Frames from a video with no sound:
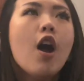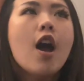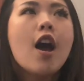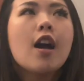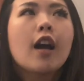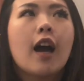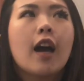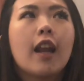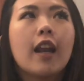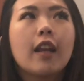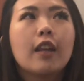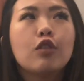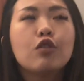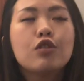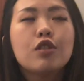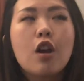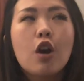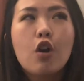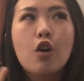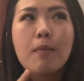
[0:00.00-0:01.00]
kalian itu
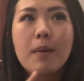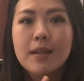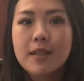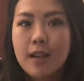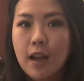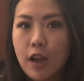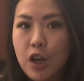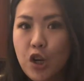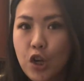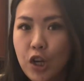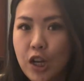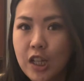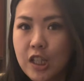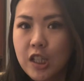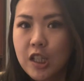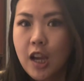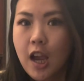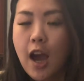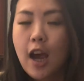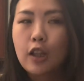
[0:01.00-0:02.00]
jago masakan
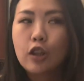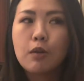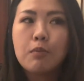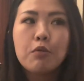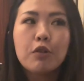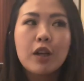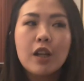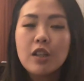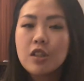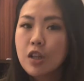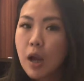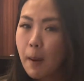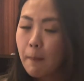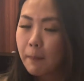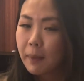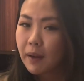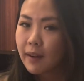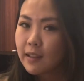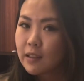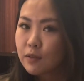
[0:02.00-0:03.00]
Indonesia atau mungkin
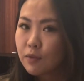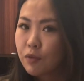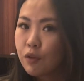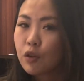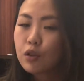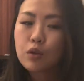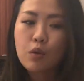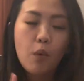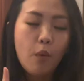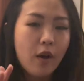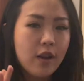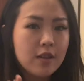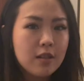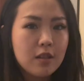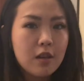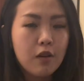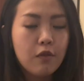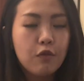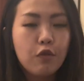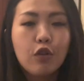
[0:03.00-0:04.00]
Japanese food
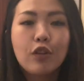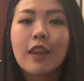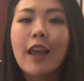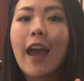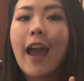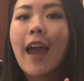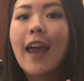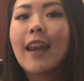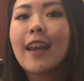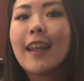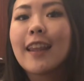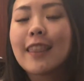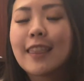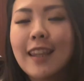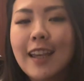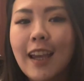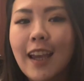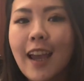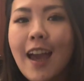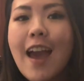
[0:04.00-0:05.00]
Western food
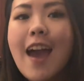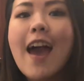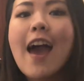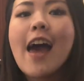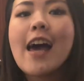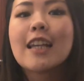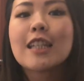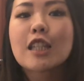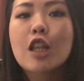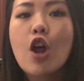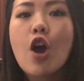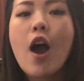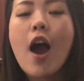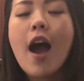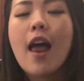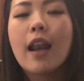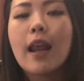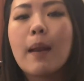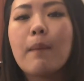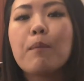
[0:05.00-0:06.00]
anything as long
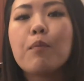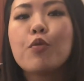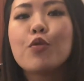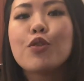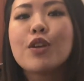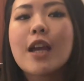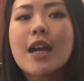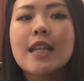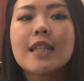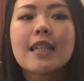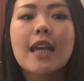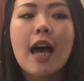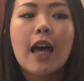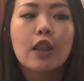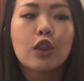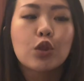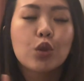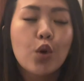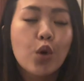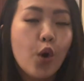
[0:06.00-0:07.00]
kalian punya
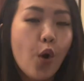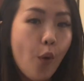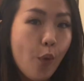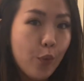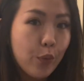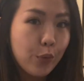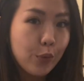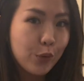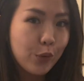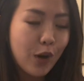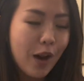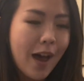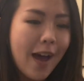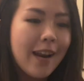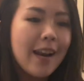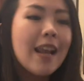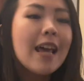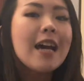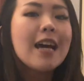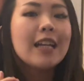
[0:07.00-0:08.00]
satu
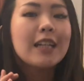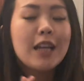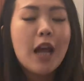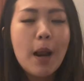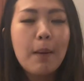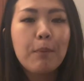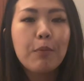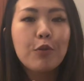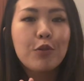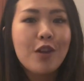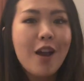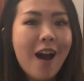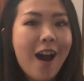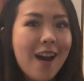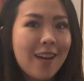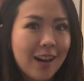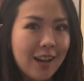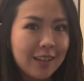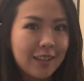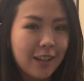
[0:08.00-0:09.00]
keunggulan dan punya
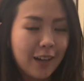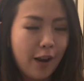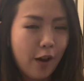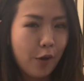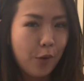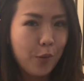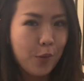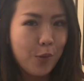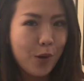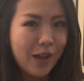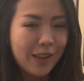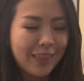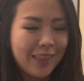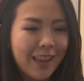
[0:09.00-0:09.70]
karakter yang kuat